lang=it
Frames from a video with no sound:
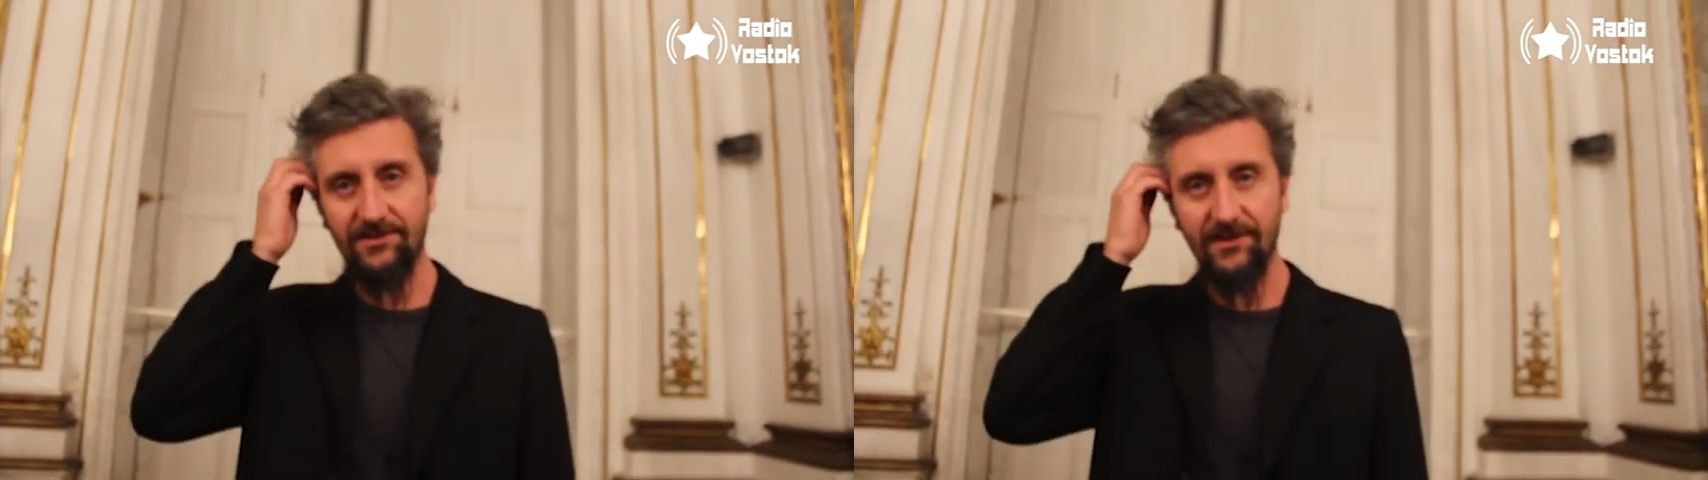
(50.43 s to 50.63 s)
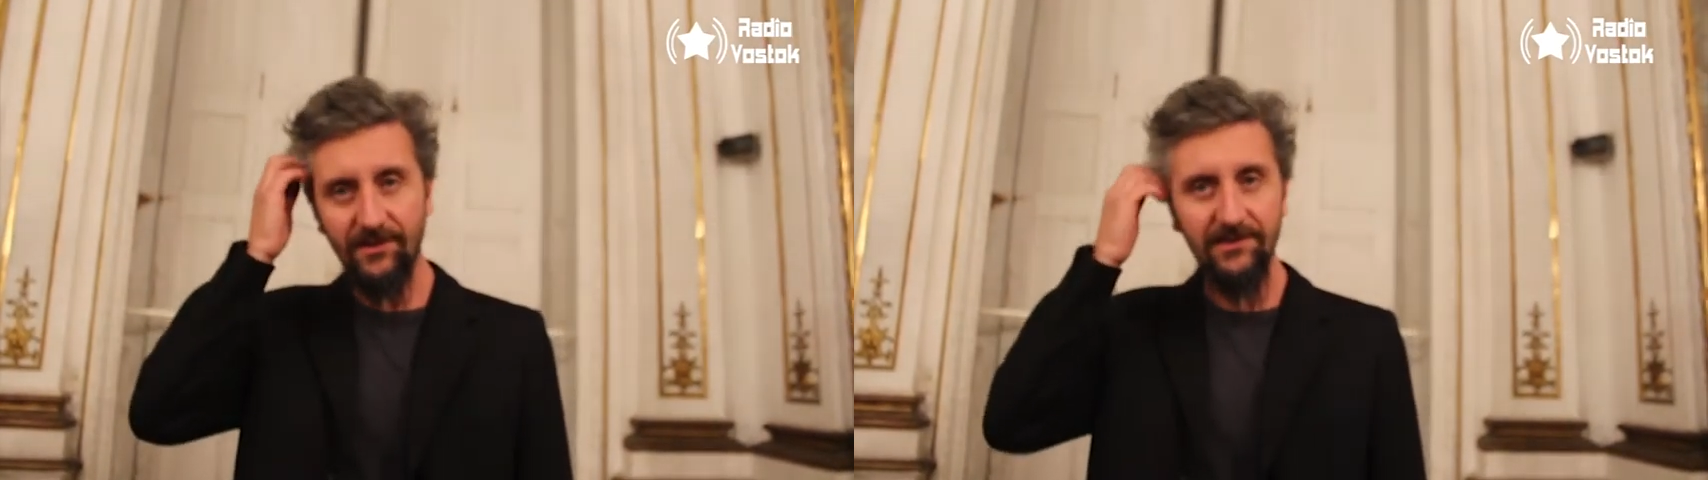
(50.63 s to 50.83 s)

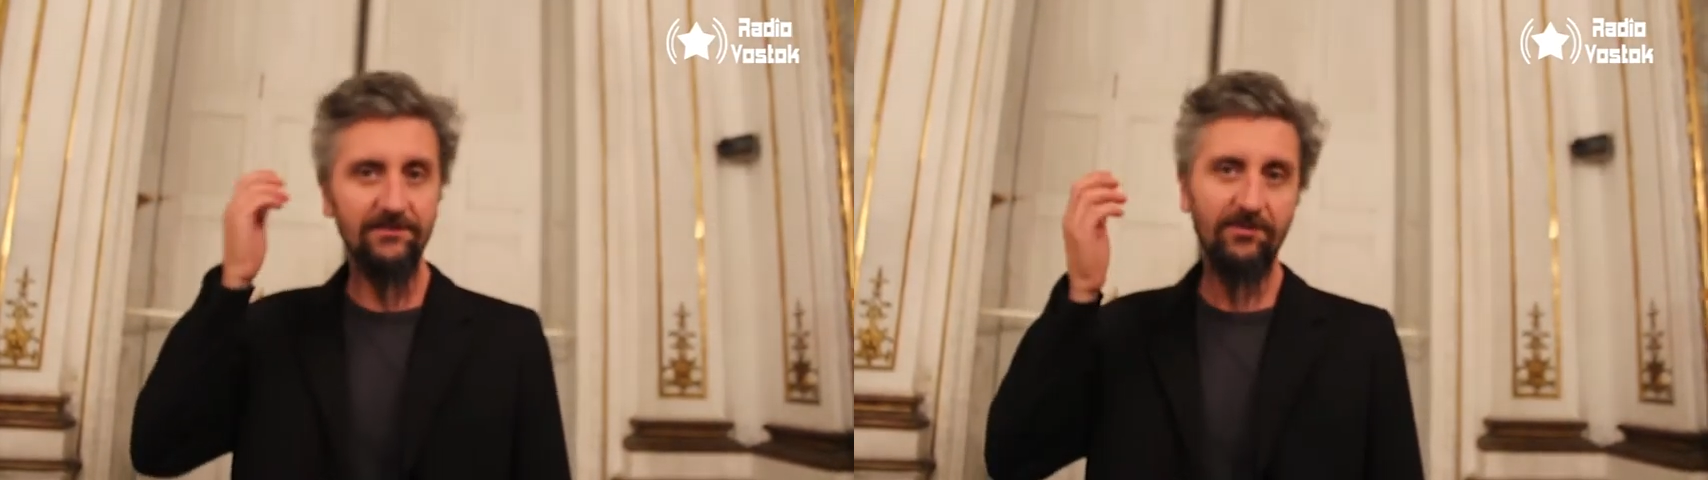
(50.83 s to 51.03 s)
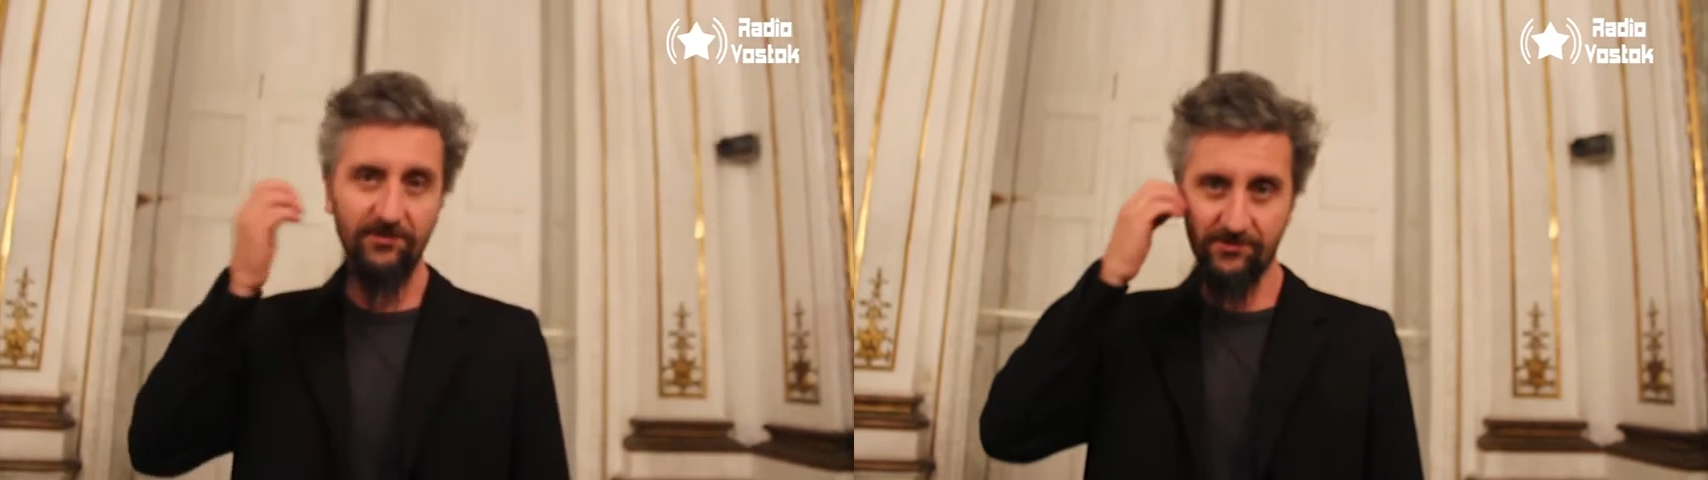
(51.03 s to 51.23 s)
c'è la
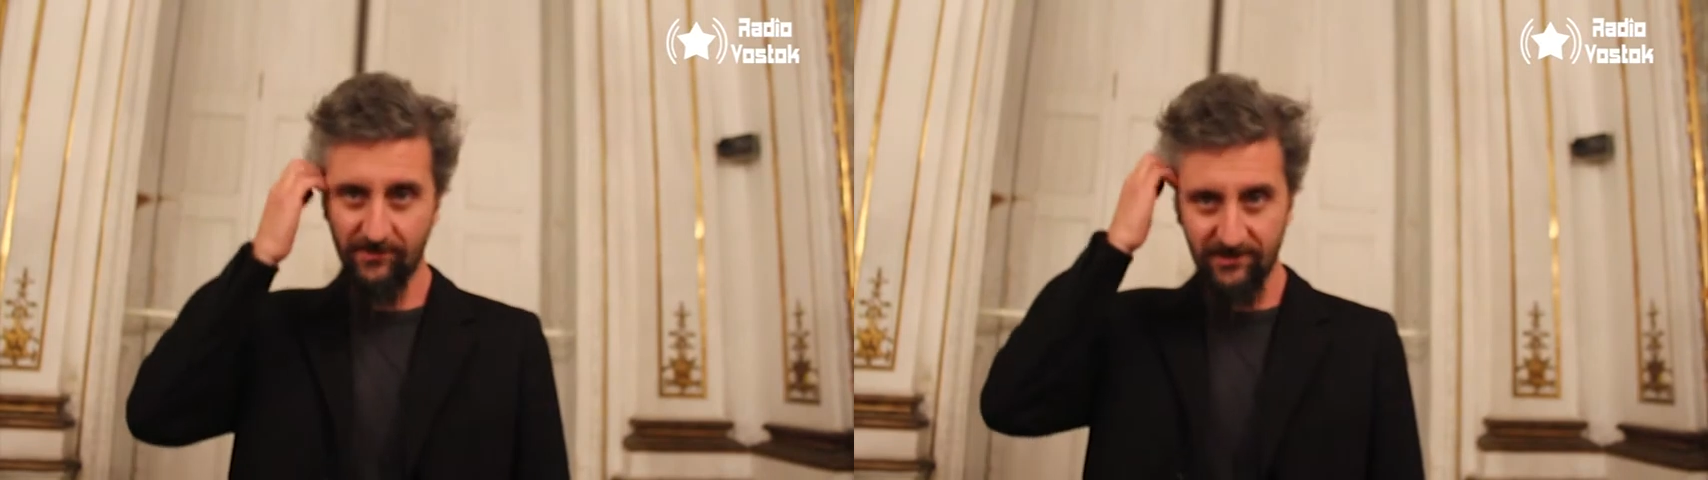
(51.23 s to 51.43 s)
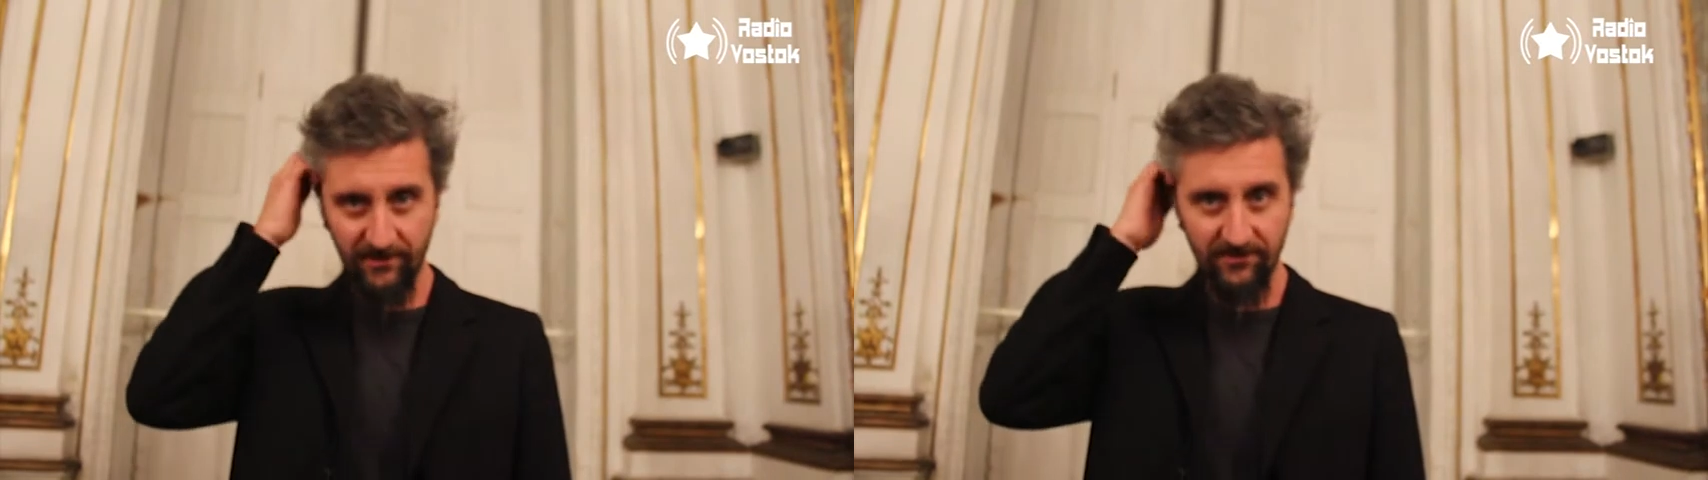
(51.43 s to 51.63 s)
crisi, però insomma
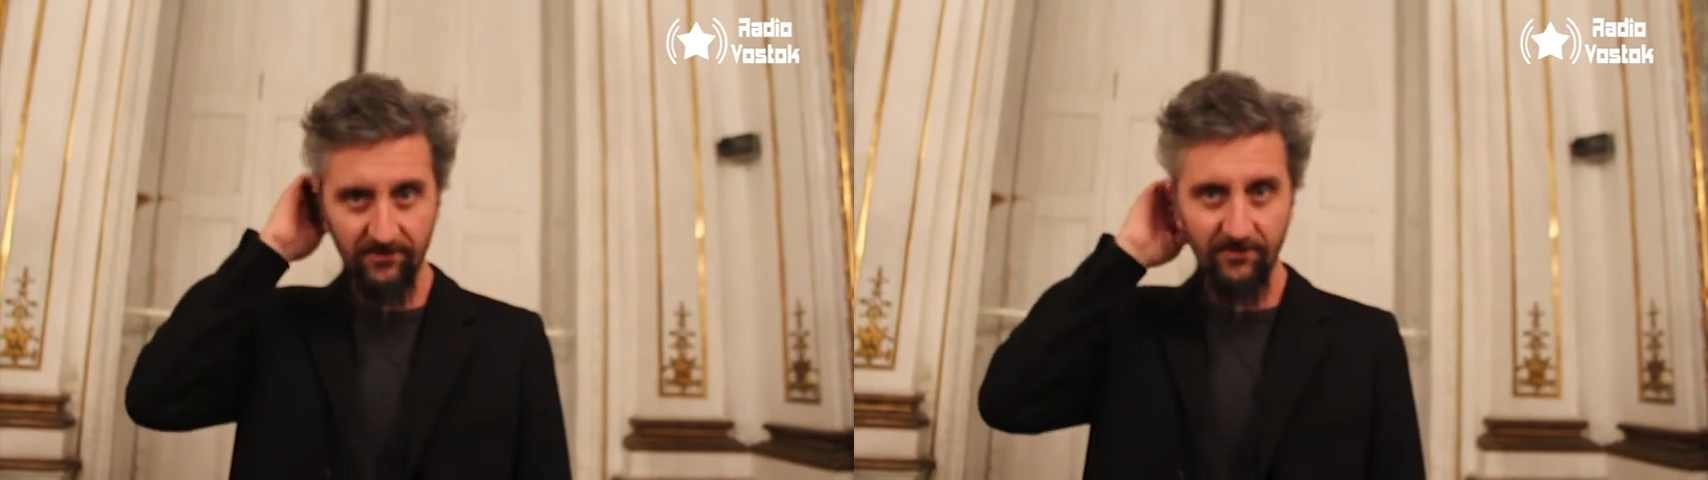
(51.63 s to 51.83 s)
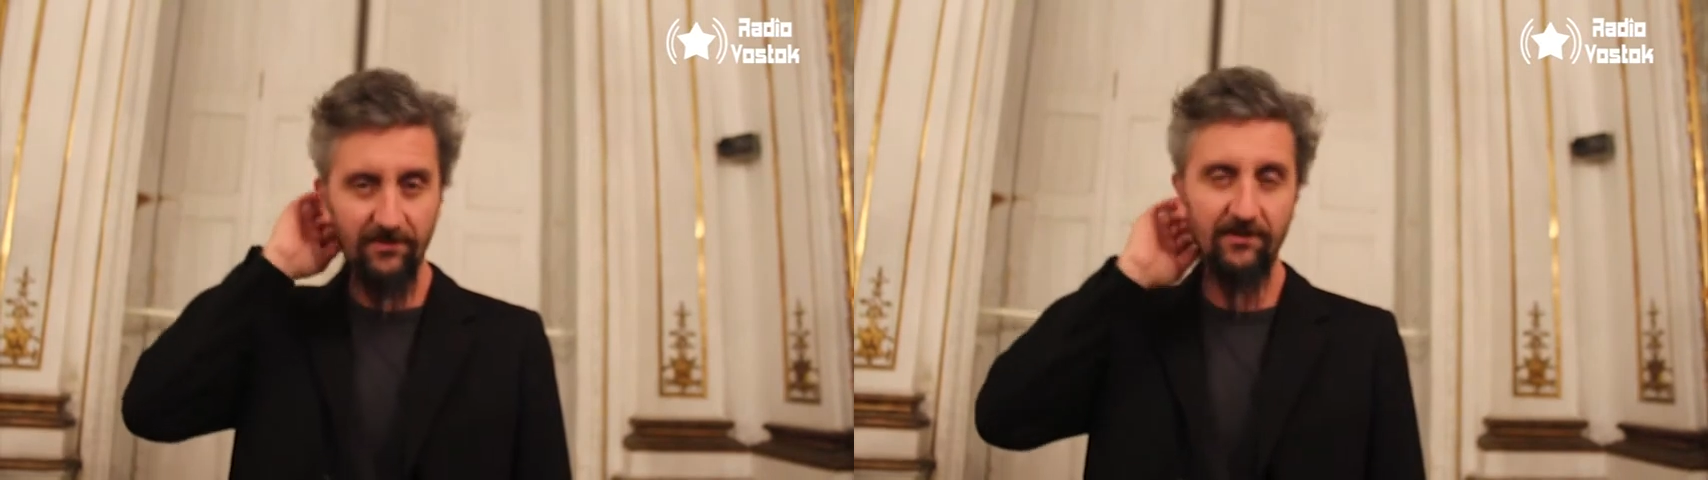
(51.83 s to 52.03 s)
rispetto